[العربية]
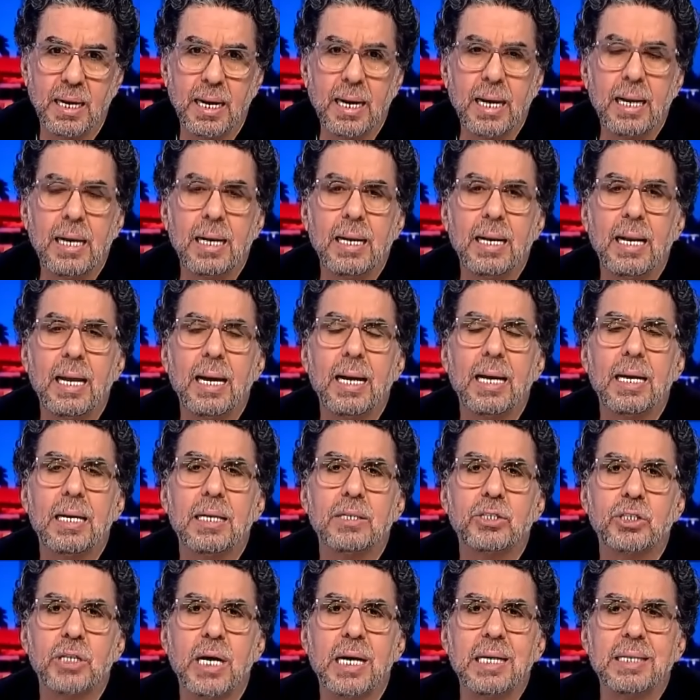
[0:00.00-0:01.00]

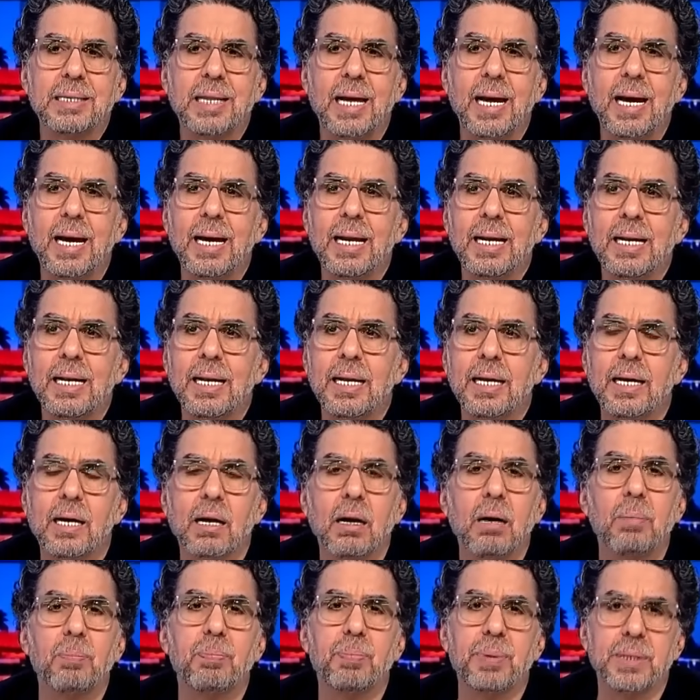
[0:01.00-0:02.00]
الشلته اللي
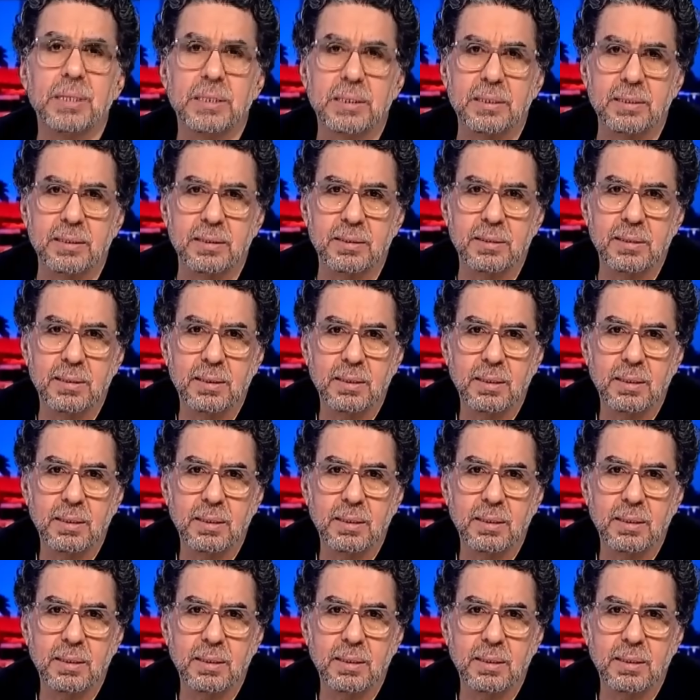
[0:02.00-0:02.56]
جربت